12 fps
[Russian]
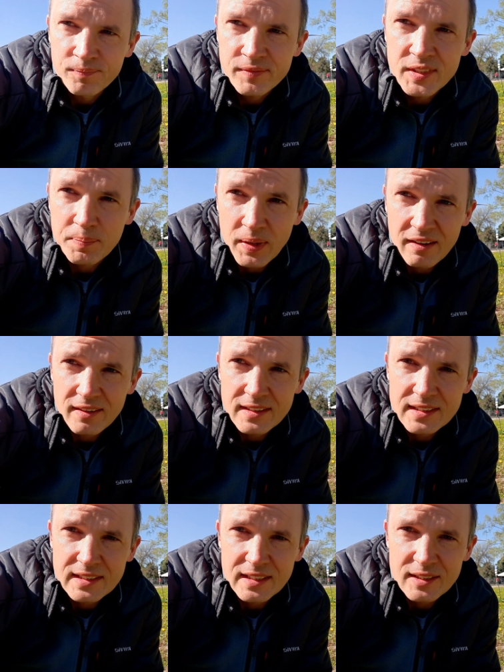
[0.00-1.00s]

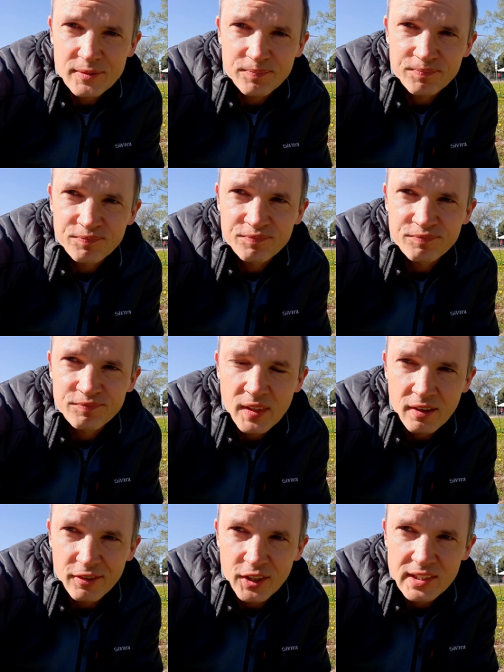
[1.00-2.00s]
справились с этим,
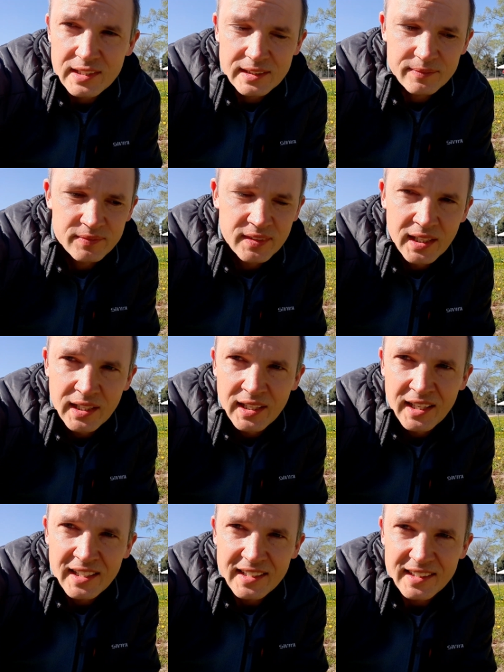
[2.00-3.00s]
выросли,
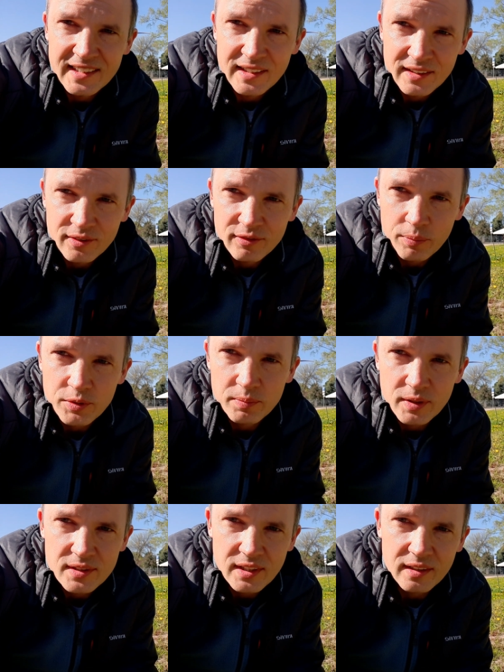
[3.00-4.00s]
и, в
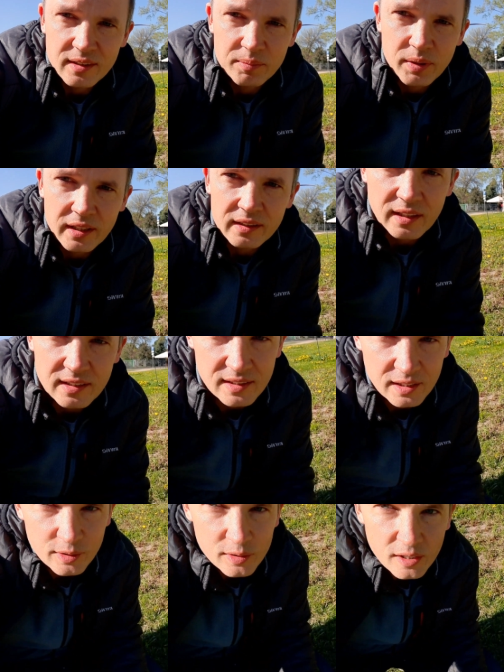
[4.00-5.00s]
общем-то, цель была не
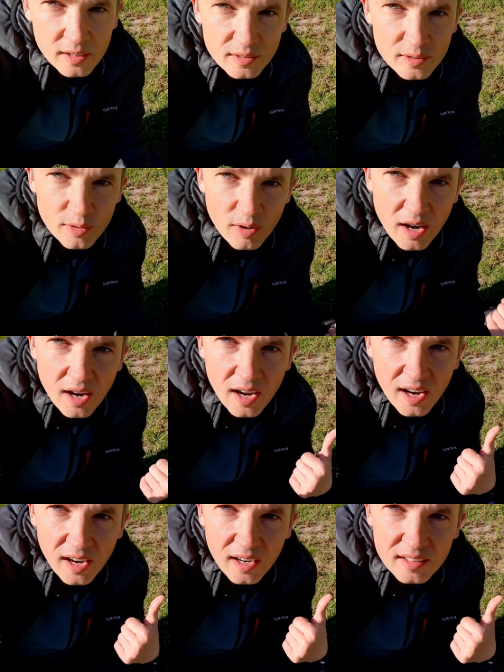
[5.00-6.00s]
достигнута. Ну,
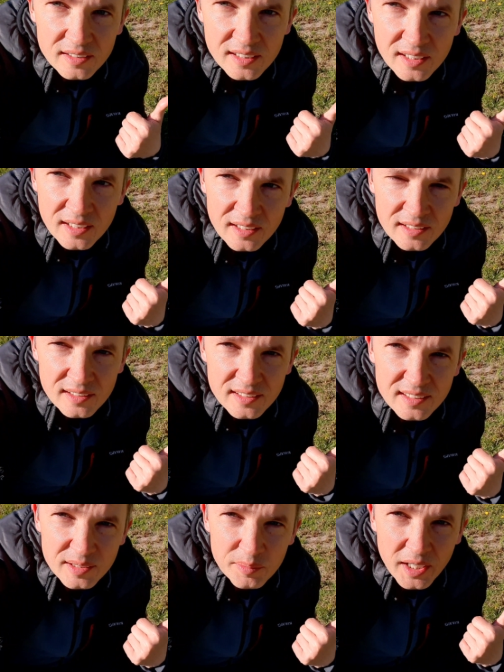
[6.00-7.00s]
а
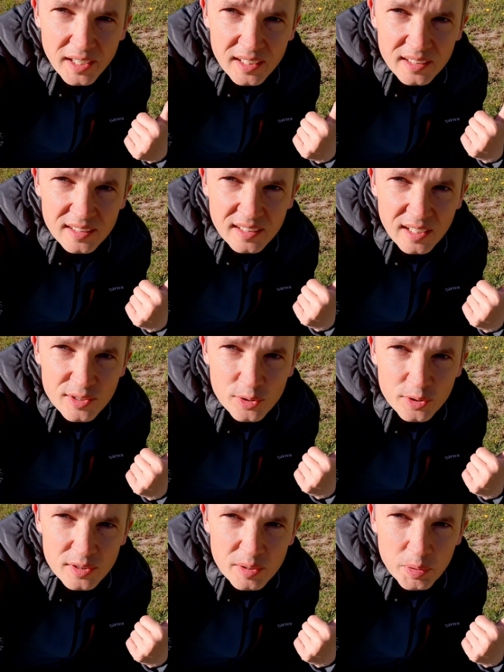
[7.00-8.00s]
земля,
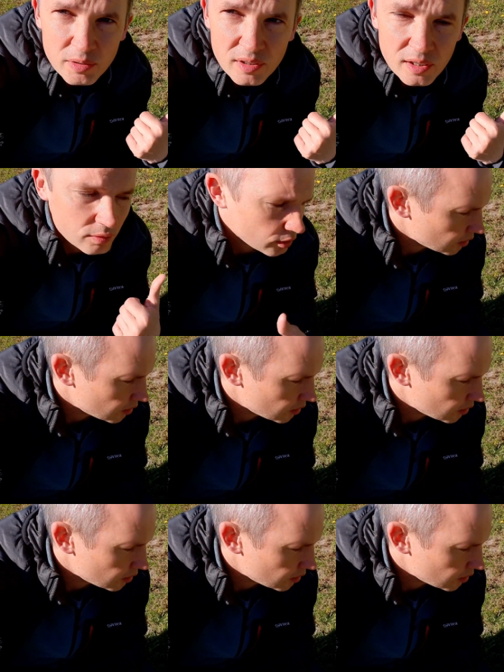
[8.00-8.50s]
газон теперь выглядит вот